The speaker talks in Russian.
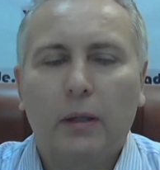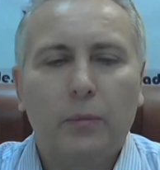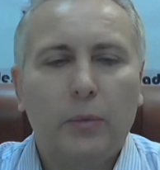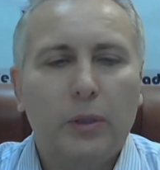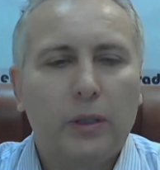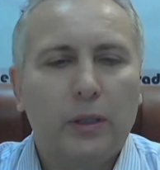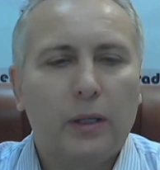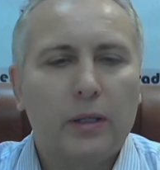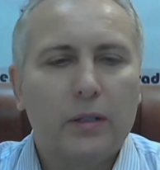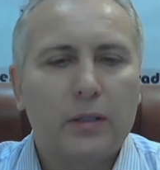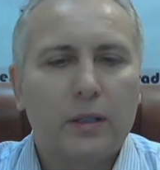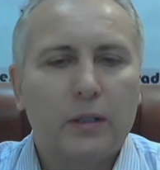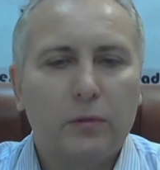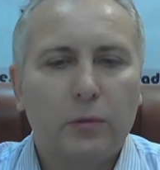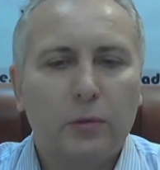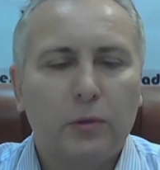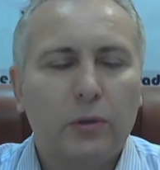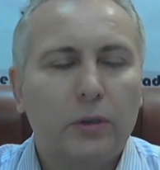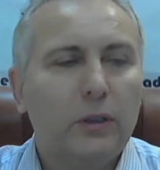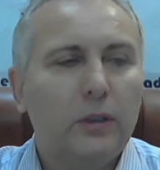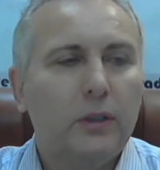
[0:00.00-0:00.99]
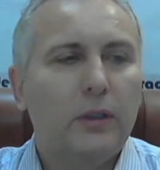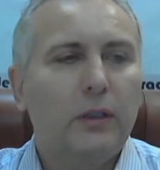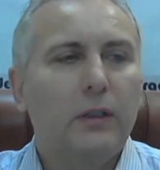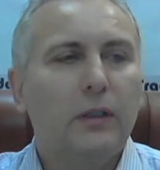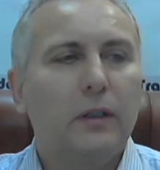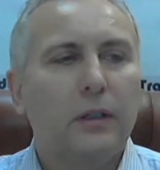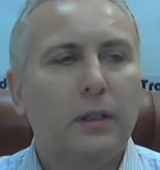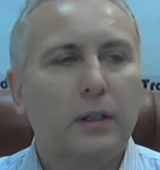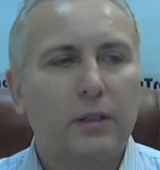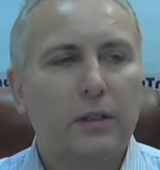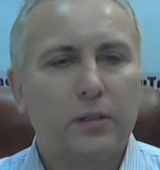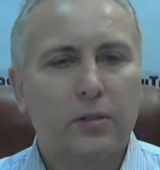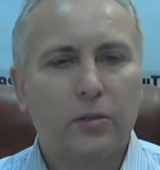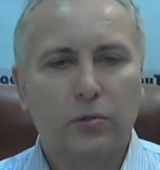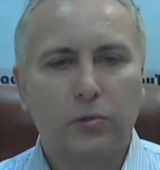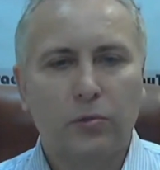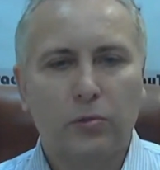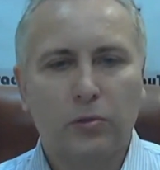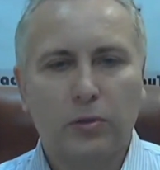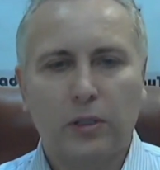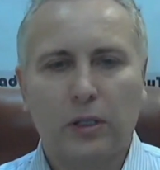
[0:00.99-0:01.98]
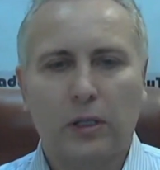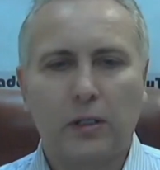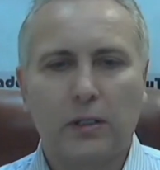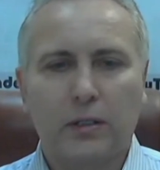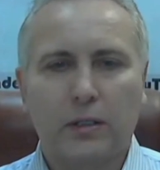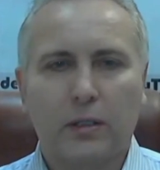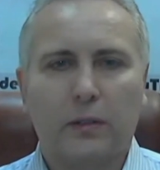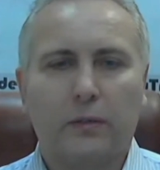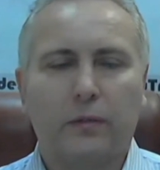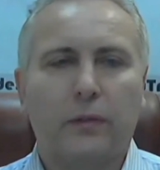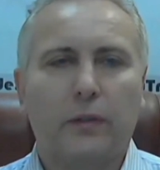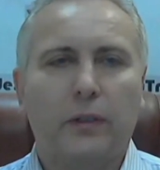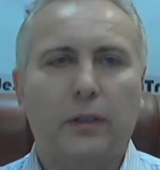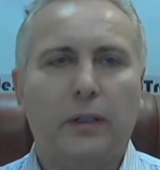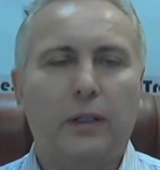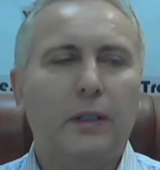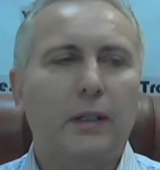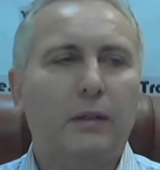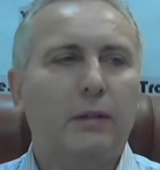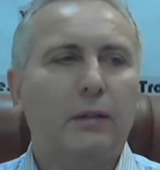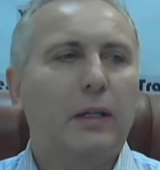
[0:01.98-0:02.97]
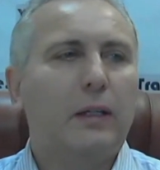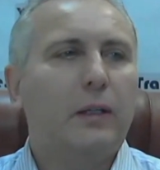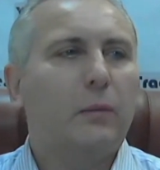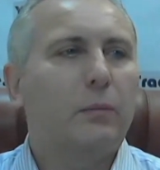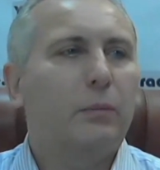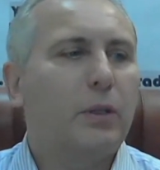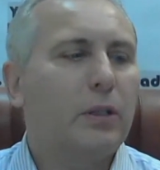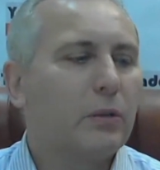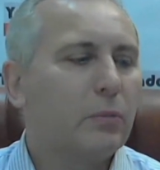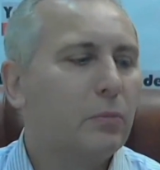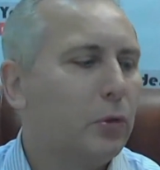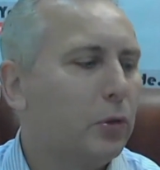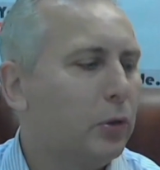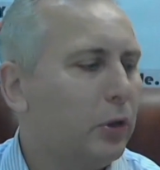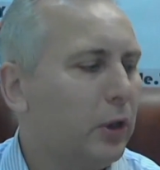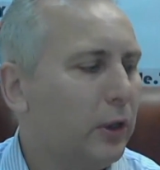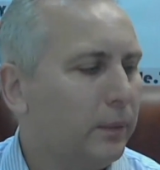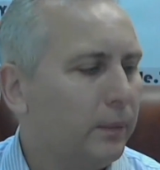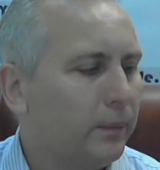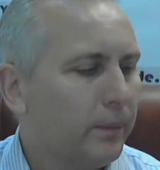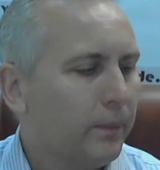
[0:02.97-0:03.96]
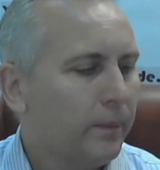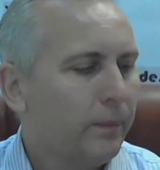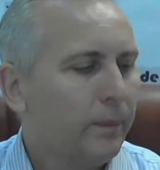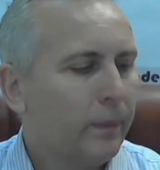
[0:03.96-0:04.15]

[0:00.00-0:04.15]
Меня зовут Игорь Суздальцев. И давайте посмотрим